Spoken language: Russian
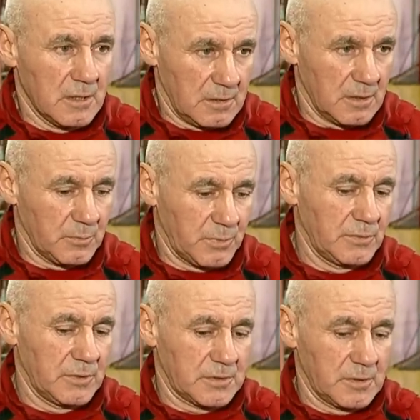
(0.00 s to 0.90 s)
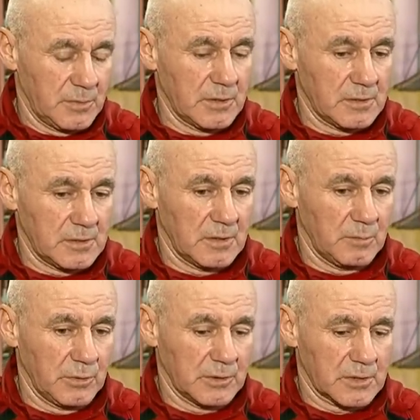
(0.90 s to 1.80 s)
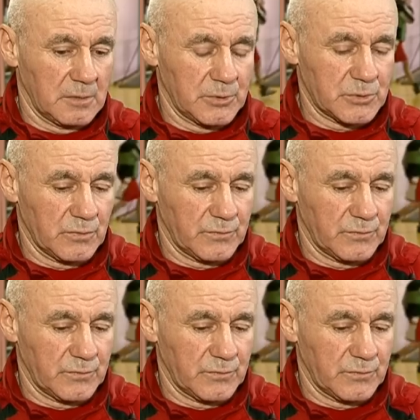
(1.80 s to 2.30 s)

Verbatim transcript: И поверьте мне, я был там еще